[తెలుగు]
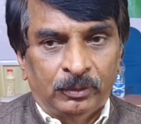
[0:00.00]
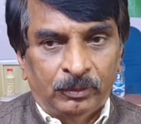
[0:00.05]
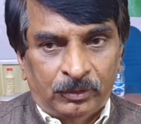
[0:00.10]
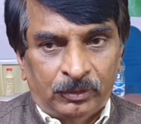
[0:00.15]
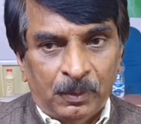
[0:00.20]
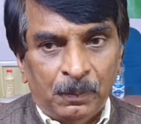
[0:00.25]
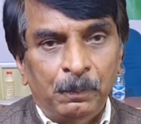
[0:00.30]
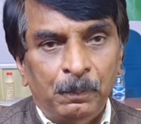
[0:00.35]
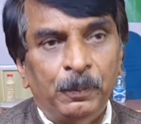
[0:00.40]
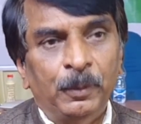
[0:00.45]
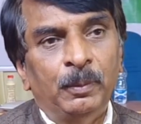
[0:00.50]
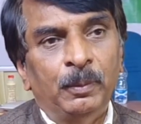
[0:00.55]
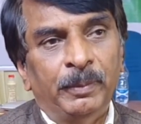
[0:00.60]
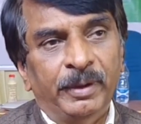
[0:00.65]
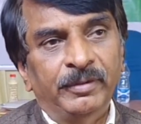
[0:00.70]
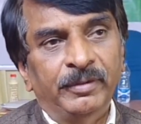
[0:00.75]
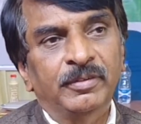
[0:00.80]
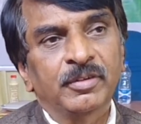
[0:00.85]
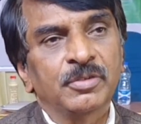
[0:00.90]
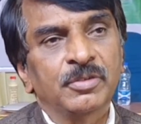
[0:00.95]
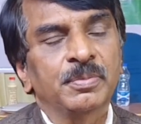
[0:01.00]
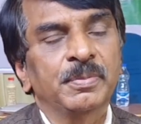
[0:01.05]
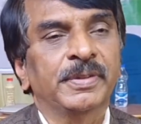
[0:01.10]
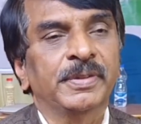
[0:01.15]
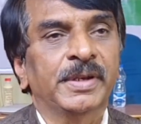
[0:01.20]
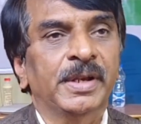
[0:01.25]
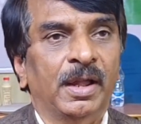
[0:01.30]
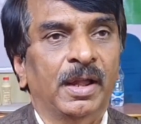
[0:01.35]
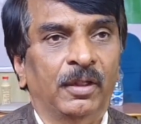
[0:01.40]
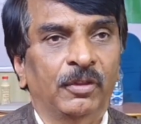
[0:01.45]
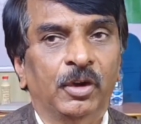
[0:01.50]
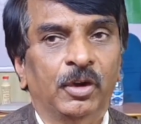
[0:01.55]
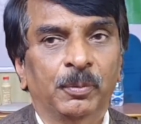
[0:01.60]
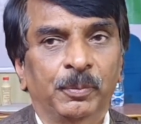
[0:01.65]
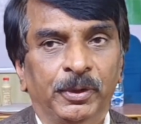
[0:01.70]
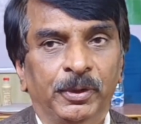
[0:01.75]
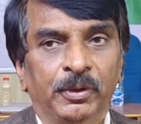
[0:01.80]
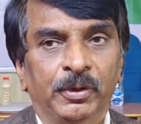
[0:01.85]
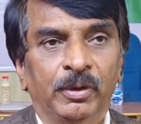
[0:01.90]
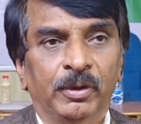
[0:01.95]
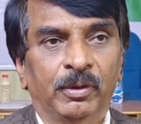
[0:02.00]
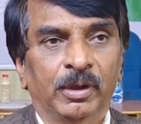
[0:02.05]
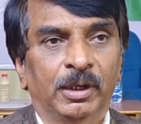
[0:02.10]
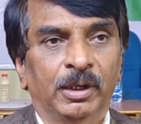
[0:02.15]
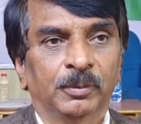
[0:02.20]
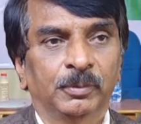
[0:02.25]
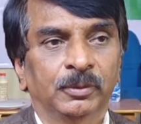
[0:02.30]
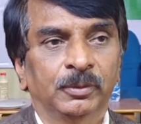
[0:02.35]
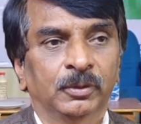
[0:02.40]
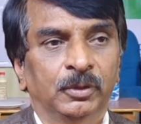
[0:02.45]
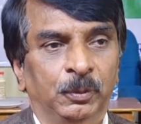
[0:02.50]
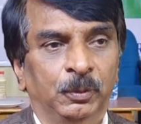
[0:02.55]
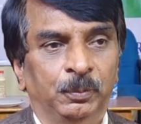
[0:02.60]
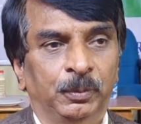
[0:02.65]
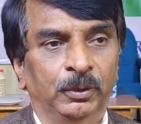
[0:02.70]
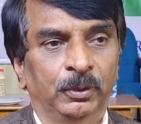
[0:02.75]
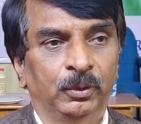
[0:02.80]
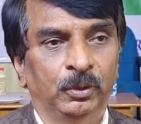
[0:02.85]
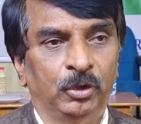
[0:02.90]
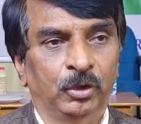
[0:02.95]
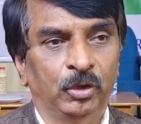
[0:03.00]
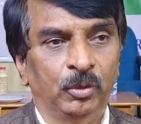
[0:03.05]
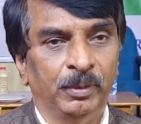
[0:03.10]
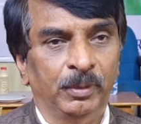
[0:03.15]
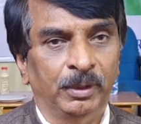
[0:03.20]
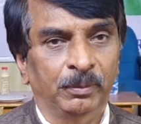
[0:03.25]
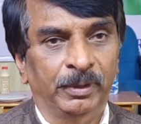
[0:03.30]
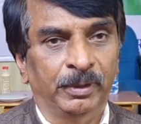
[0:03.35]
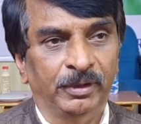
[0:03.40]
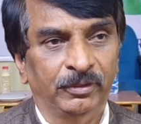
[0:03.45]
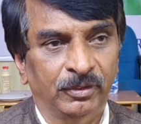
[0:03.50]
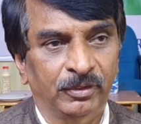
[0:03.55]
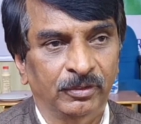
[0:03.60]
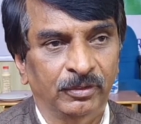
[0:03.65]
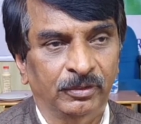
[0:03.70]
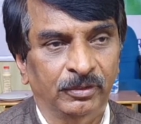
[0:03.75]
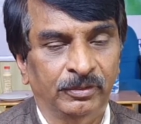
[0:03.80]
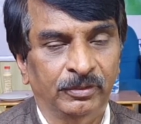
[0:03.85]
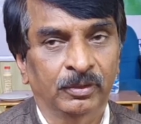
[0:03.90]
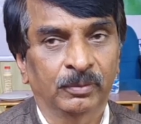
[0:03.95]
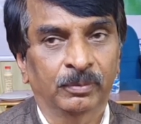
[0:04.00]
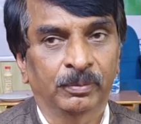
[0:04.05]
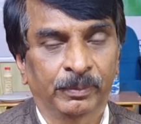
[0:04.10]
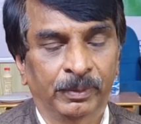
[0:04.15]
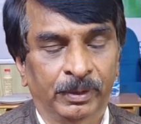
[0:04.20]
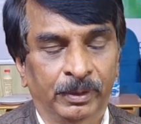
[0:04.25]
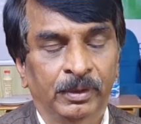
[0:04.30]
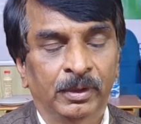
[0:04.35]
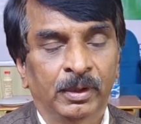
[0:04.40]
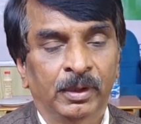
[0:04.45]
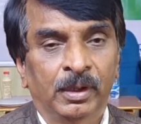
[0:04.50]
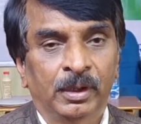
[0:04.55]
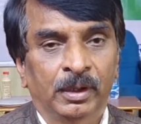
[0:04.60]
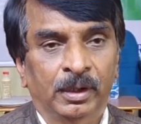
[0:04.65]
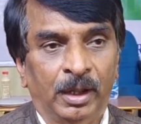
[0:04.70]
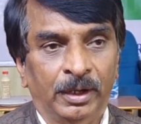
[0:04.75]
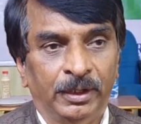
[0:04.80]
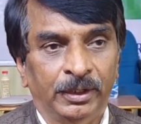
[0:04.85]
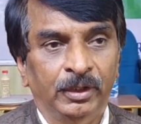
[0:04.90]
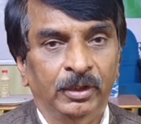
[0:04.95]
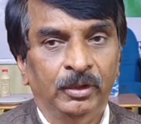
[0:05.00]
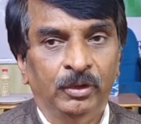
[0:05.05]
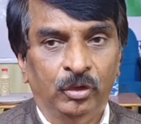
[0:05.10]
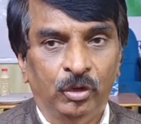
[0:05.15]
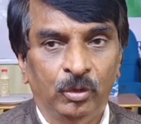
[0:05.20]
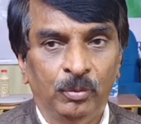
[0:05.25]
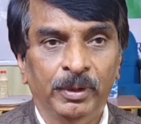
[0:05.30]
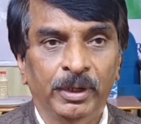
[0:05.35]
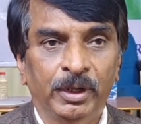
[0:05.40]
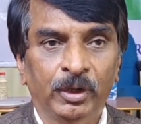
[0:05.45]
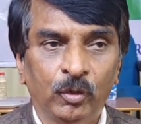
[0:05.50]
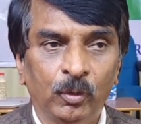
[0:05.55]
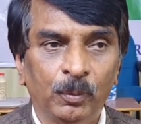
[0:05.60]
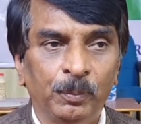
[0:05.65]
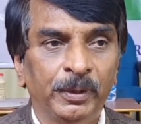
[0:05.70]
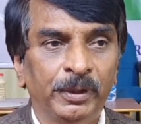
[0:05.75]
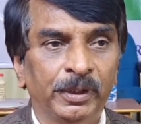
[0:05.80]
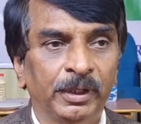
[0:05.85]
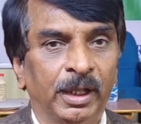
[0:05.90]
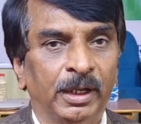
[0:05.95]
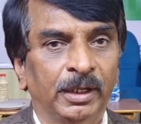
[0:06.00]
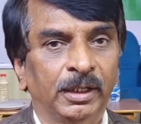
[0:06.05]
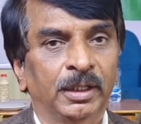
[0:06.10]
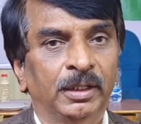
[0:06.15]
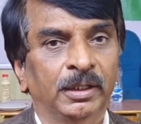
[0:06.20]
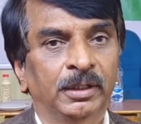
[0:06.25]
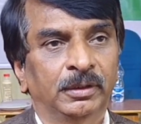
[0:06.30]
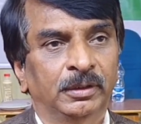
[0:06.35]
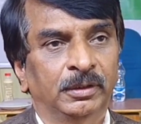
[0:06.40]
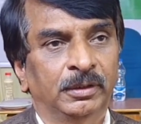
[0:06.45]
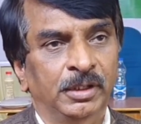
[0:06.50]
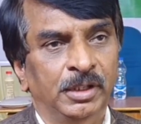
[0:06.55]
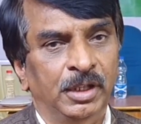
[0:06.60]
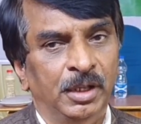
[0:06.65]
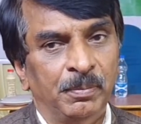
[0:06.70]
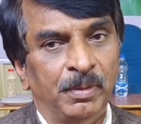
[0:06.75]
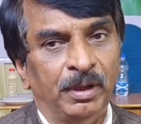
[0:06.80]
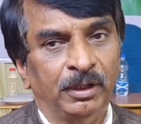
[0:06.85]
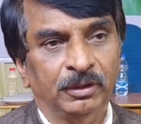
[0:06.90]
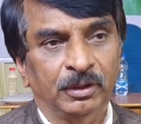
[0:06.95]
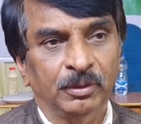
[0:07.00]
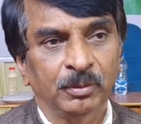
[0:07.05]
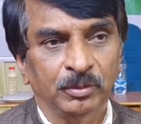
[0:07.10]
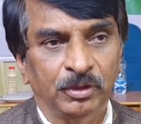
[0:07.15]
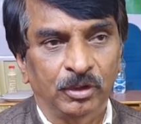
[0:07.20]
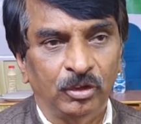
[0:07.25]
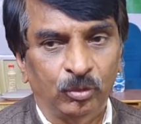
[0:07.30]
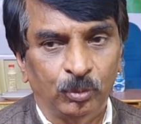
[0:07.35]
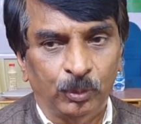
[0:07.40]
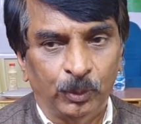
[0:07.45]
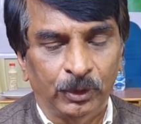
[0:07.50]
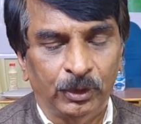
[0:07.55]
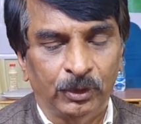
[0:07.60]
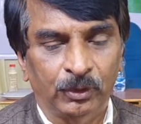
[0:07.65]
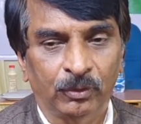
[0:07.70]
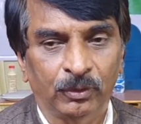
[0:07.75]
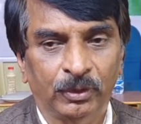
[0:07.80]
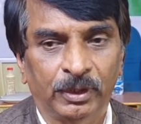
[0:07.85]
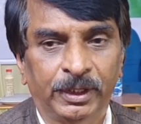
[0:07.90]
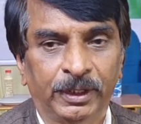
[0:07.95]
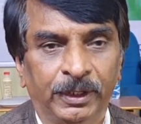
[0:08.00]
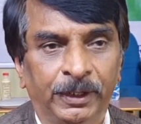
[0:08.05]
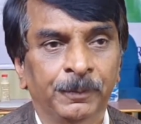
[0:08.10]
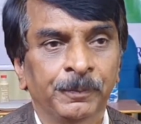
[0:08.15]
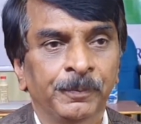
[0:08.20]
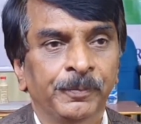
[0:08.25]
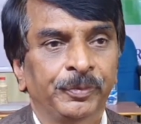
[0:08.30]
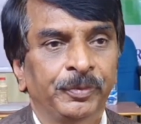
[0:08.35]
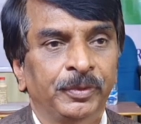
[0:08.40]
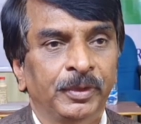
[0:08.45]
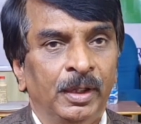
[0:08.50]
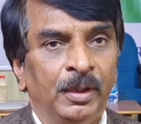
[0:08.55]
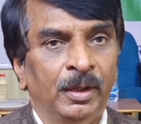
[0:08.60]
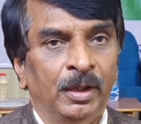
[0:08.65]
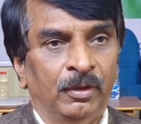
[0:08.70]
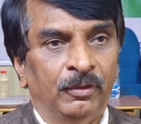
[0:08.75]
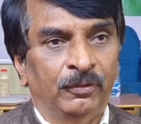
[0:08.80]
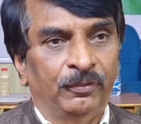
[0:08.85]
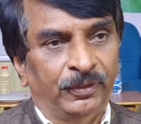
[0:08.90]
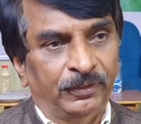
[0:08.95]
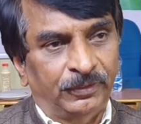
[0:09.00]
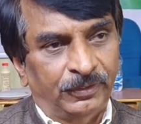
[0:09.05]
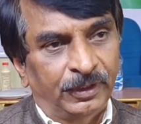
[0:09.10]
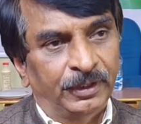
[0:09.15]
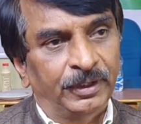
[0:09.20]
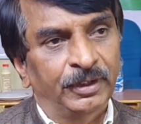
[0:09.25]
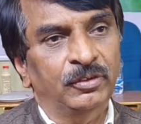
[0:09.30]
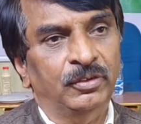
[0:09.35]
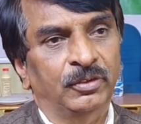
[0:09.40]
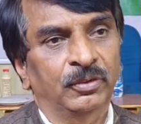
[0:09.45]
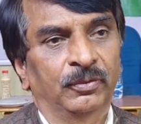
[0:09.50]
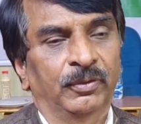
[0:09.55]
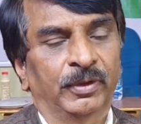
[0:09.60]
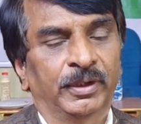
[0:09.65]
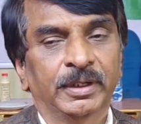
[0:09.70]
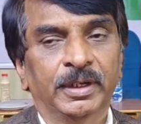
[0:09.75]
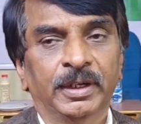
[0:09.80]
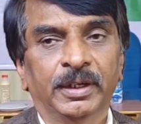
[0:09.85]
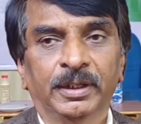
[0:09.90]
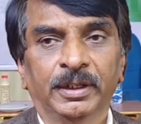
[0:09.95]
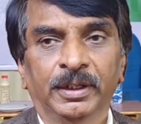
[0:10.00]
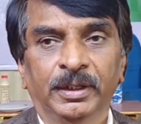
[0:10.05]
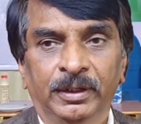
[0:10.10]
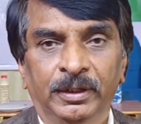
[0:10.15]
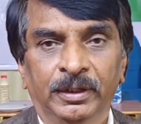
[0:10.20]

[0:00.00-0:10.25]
సింపుల్ మెడిసిన్స్ మీదనే ఆధారపడి ఉండేవాళ్ళము ఇప్పుడు హ్యూమన్ మెడిసిన్స్ కానీ హ్యూమన్ ఎక్విప్మెంట్ కానీ ఏమాత్రం తీసుకున్నటువంటి ఫెసిలిటీస్ వెటనరీ